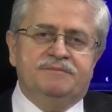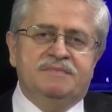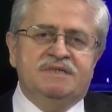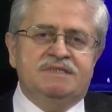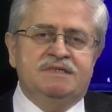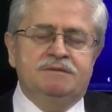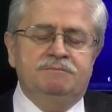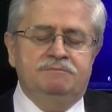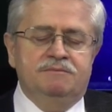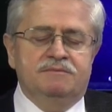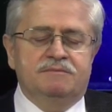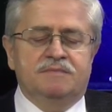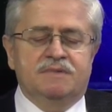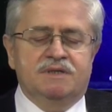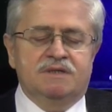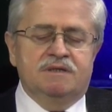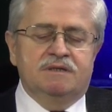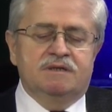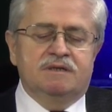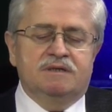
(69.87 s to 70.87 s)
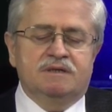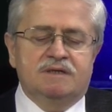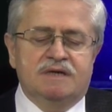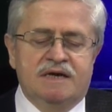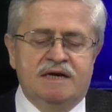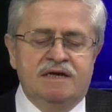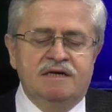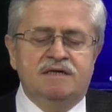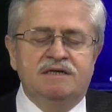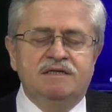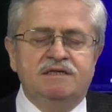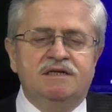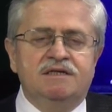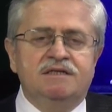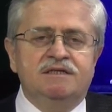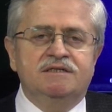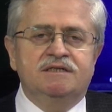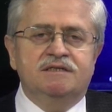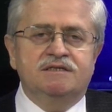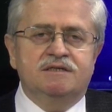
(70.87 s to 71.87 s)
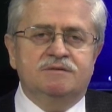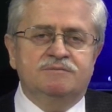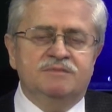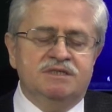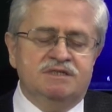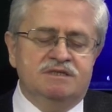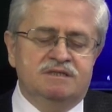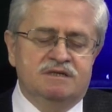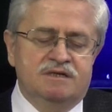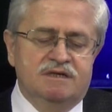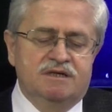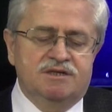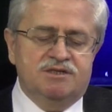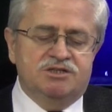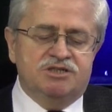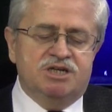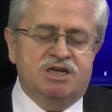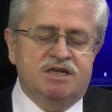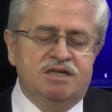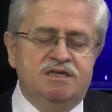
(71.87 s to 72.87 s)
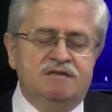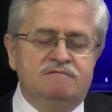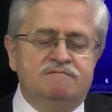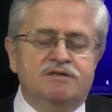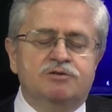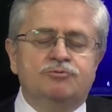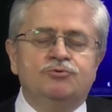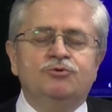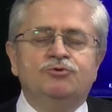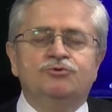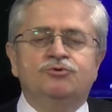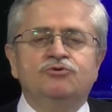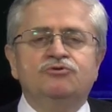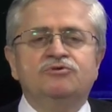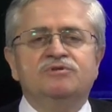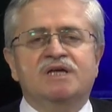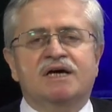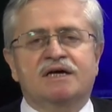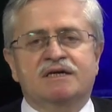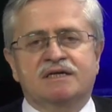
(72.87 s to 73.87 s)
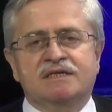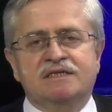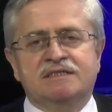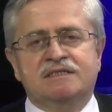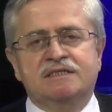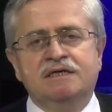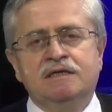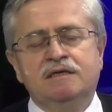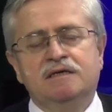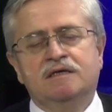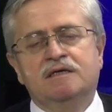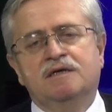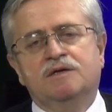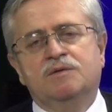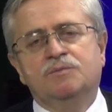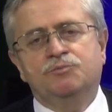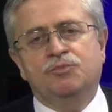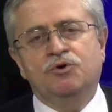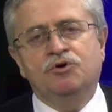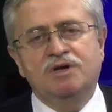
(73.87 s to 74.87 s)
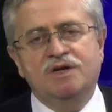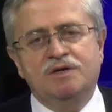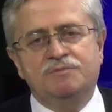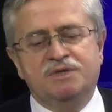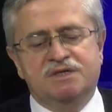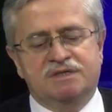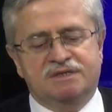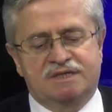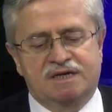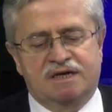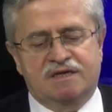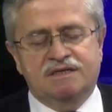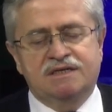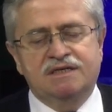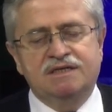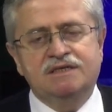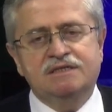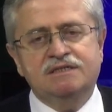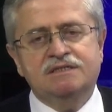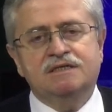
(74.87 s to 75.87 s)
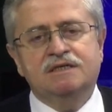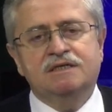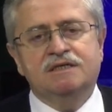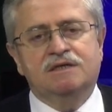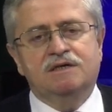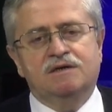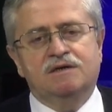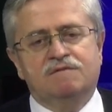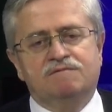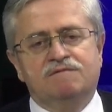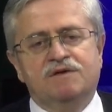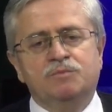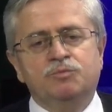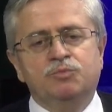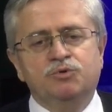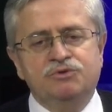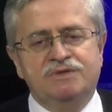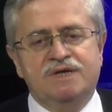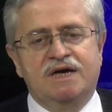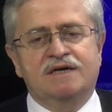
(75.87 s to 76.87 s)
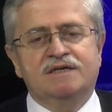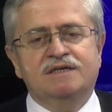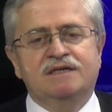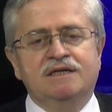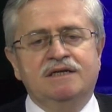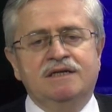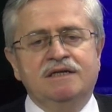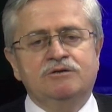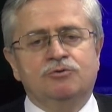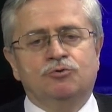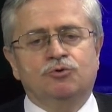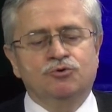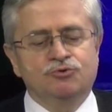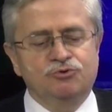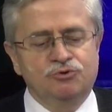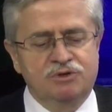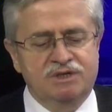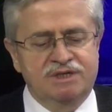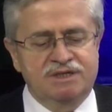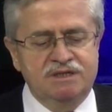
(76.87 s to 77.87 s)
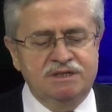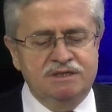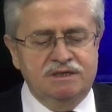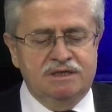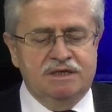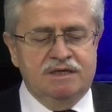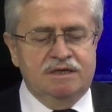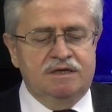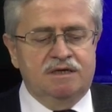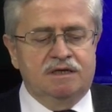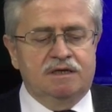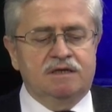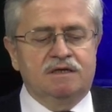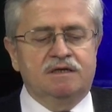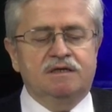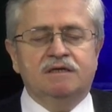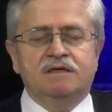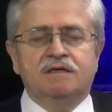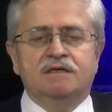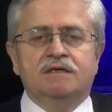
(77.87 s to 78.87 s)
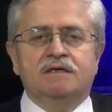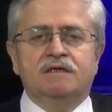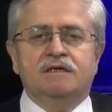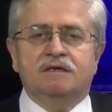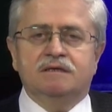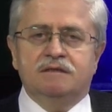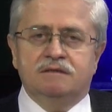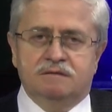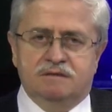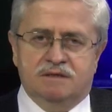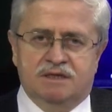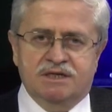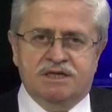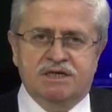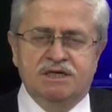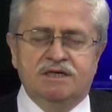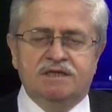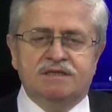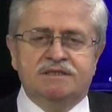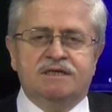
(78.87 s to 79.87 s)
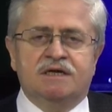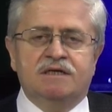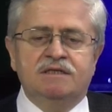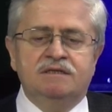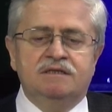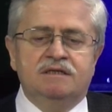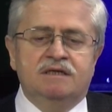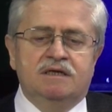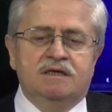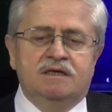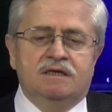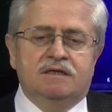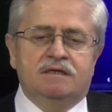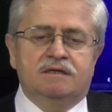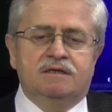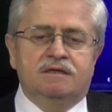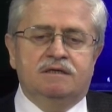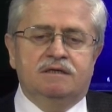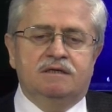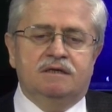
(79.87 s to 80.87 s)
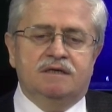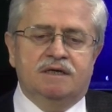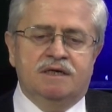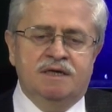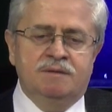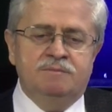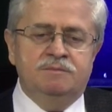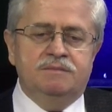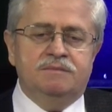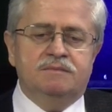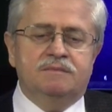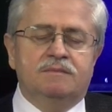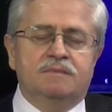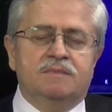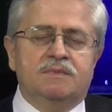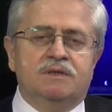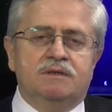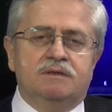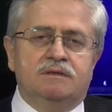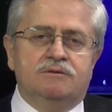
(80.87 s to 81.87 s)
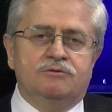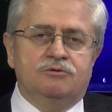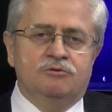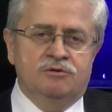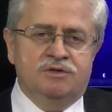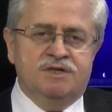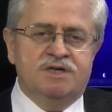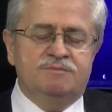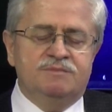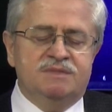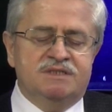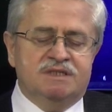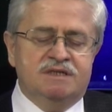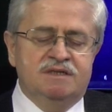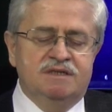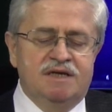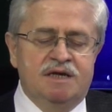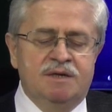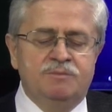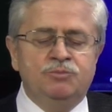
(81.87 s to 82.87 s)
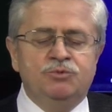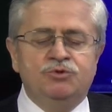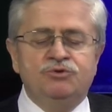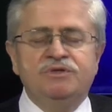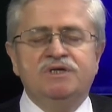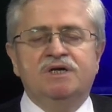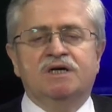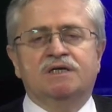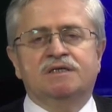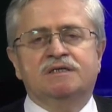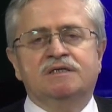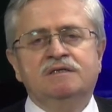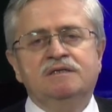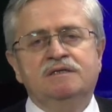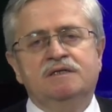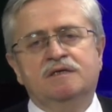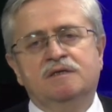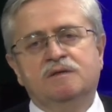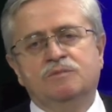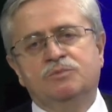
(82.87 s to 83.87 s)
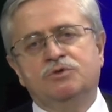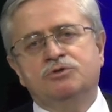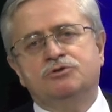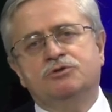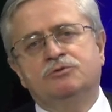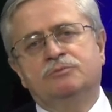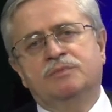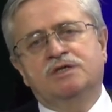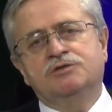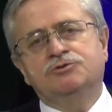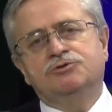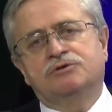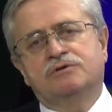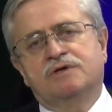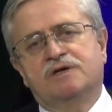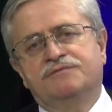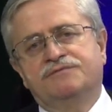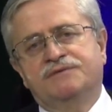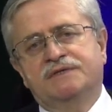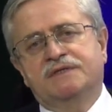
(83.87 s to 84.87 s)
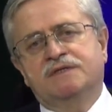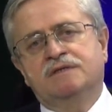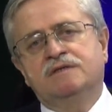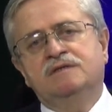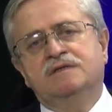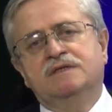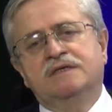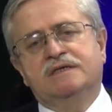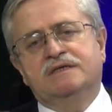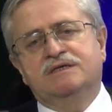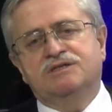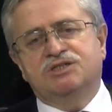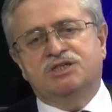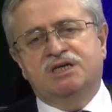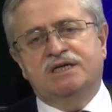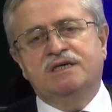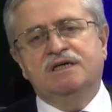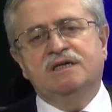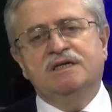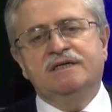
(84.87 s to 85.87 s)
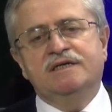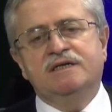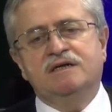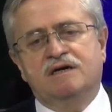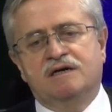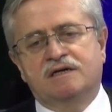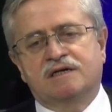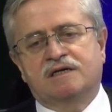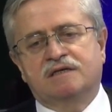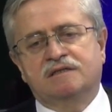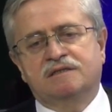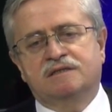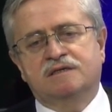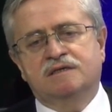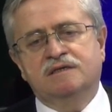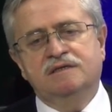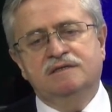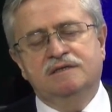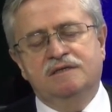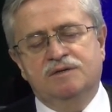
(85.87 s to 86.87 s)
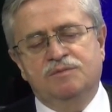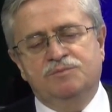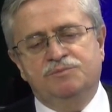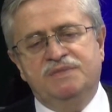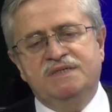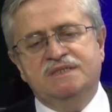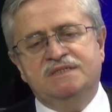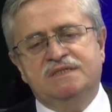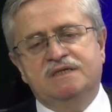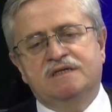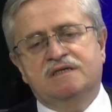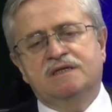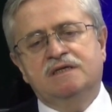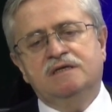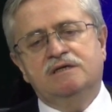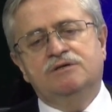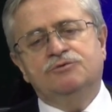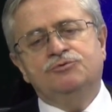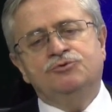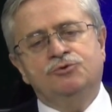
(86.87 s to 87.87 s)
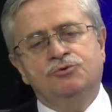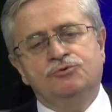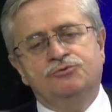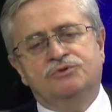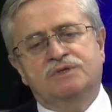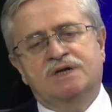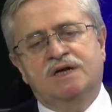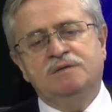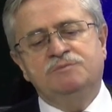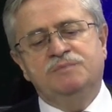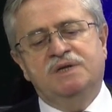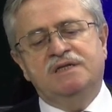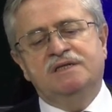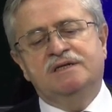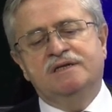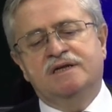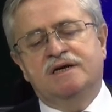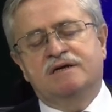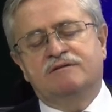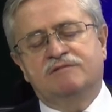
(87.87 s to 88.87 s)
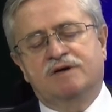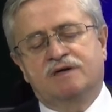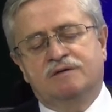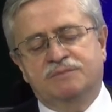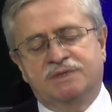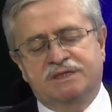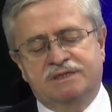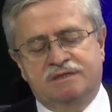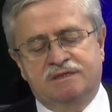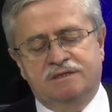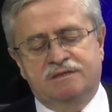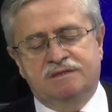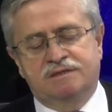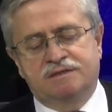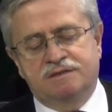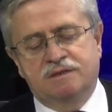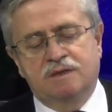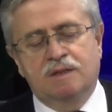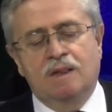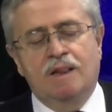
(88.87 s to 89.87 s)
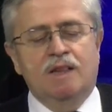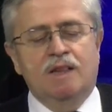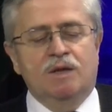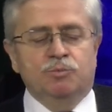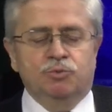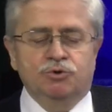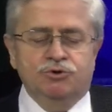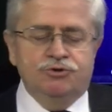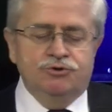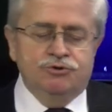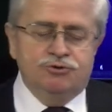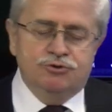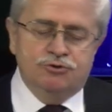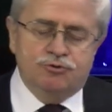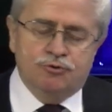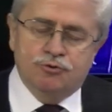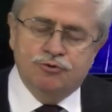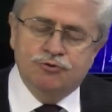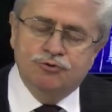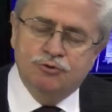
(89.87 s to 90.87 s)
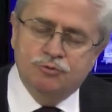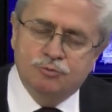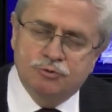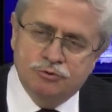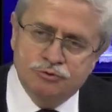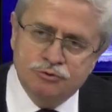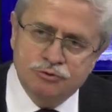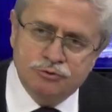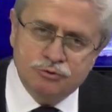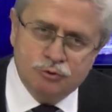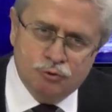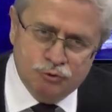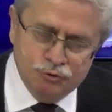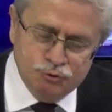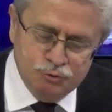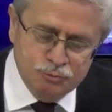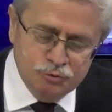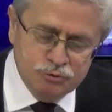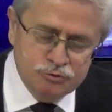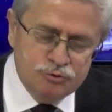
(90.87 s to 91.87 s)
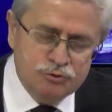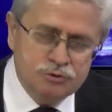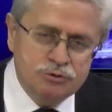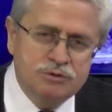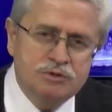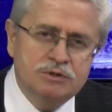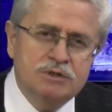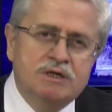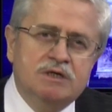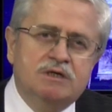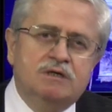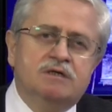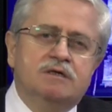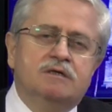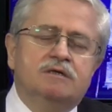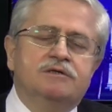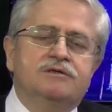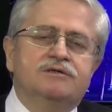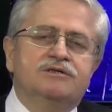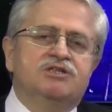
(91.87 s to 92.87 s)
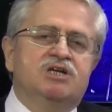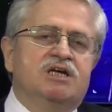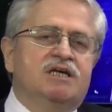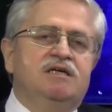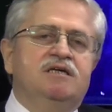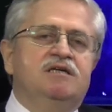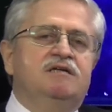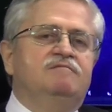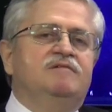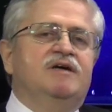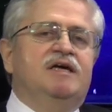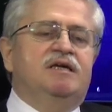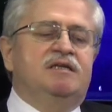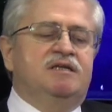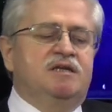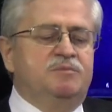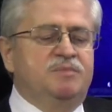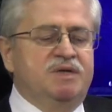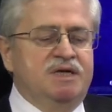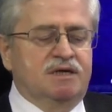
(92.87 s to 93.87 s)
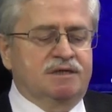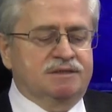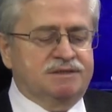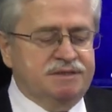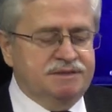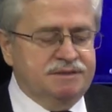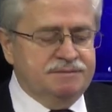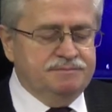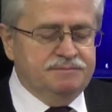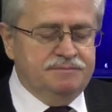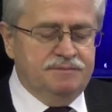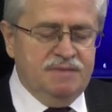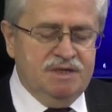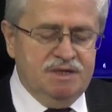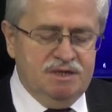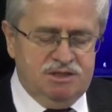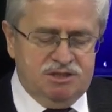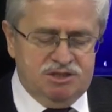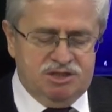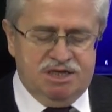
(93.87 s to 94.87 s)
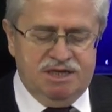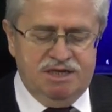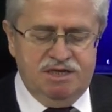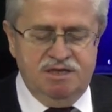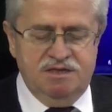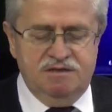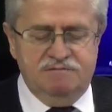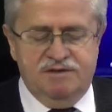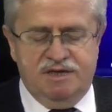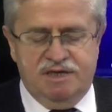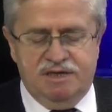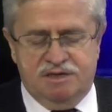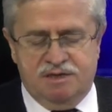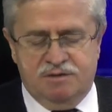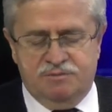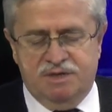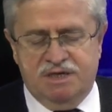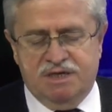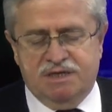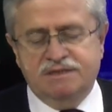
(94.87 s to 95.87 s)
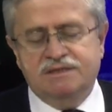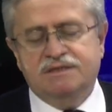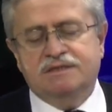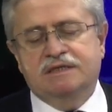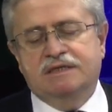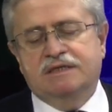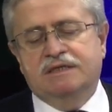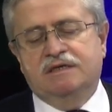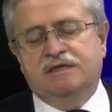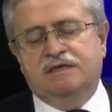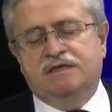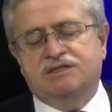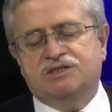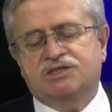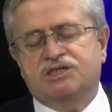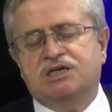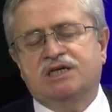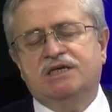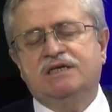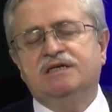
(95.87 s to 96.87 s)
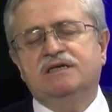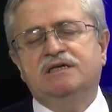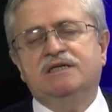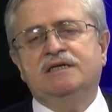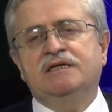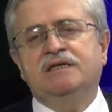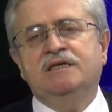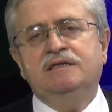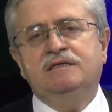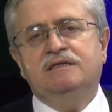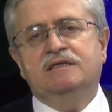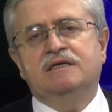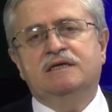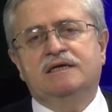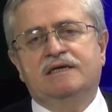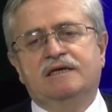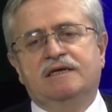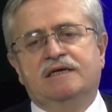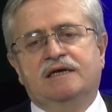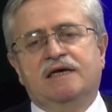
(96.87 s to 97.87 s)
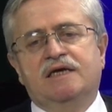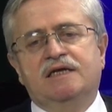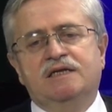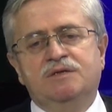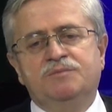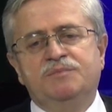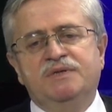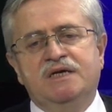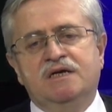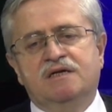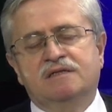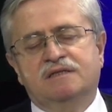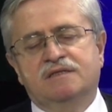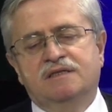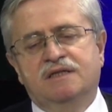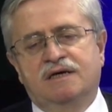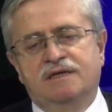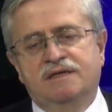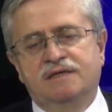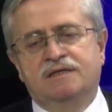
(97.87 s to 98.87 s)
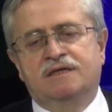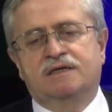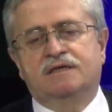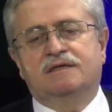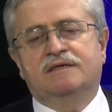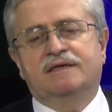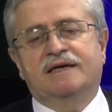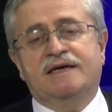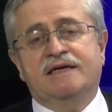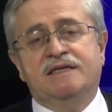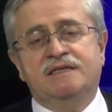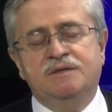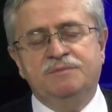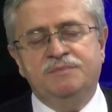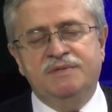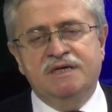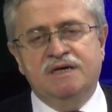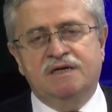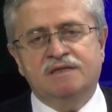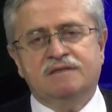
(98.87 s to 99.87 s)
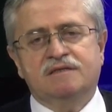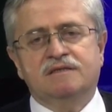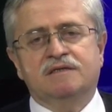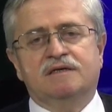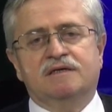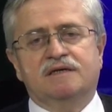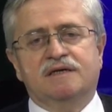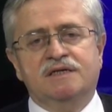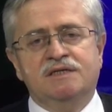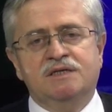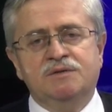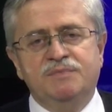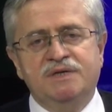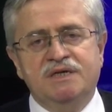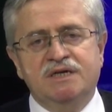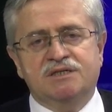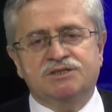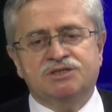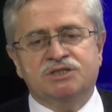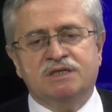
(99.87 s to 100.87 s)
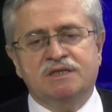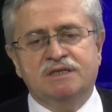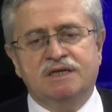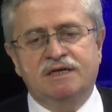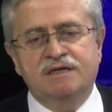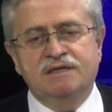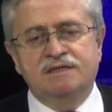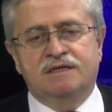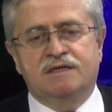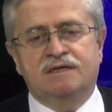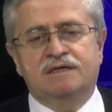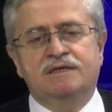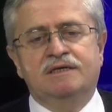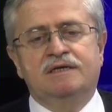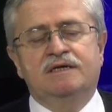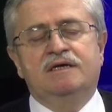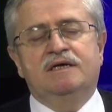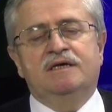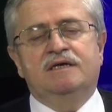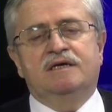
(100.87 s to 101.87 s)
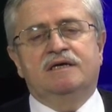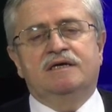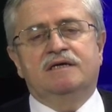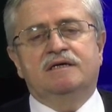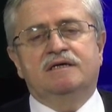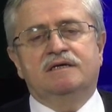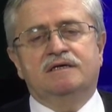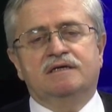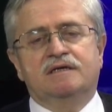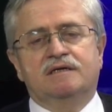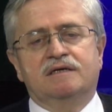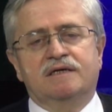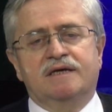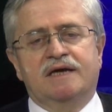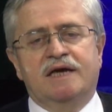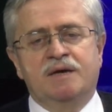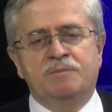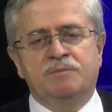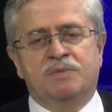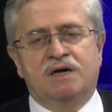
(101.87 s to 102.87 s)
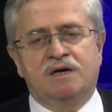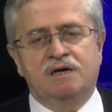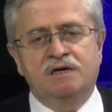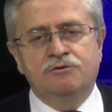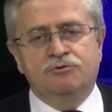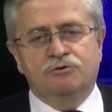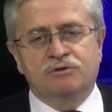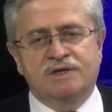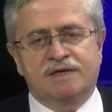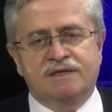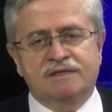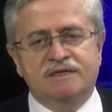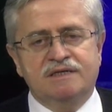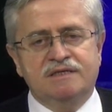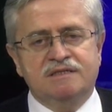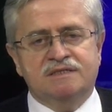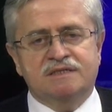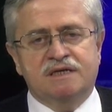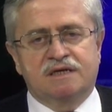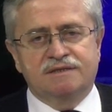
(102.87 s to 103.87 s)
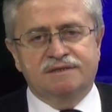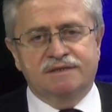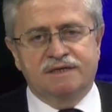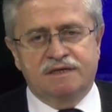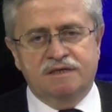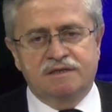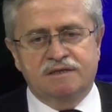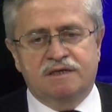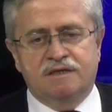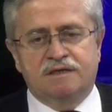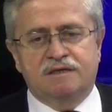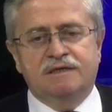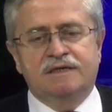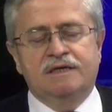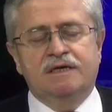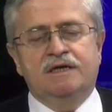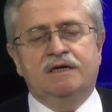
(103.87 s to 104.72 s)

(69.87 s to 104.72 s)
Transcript: Bizim e, her ay yayınladığımız Şehir ve Kültür Dergisi böyle bir dergidir ve bu derginin konuları hakikaten hem ülkemizin hem dünyanın Müslüman coğrafyanın şehirleri hakkında bizlere kültürel bilgiler vermektedir. Bugünkü konumuz konumuz e, şehir ve edebiyat. Şehir ve edebiyat, şehirlerin edebiyatlarla, edebiyatla, edebiyatçılarla e, hemhal olan insanlarla